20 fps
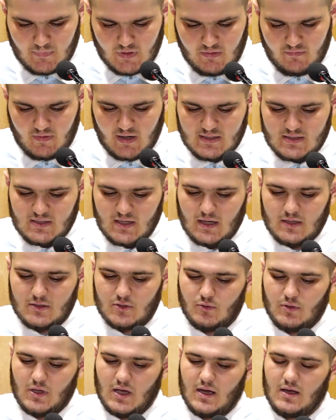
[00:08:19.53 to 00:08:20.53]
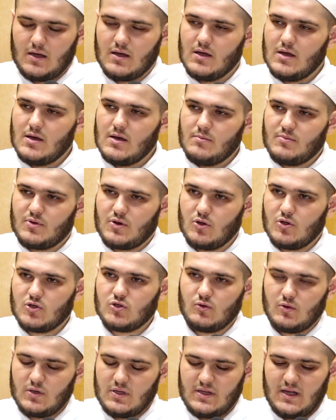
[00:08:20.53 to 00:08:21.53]
И в конце концов я принес
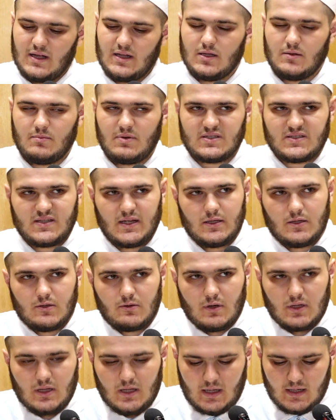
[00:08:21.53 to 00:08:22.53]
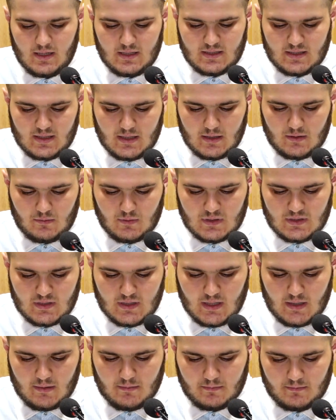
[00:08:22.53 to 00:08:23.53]
его и дал посланнику Аллаху алейхиссалату
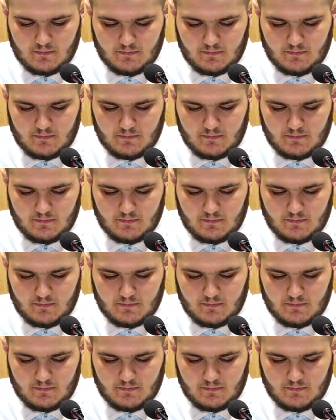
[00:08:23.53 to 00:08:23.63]
вассалам.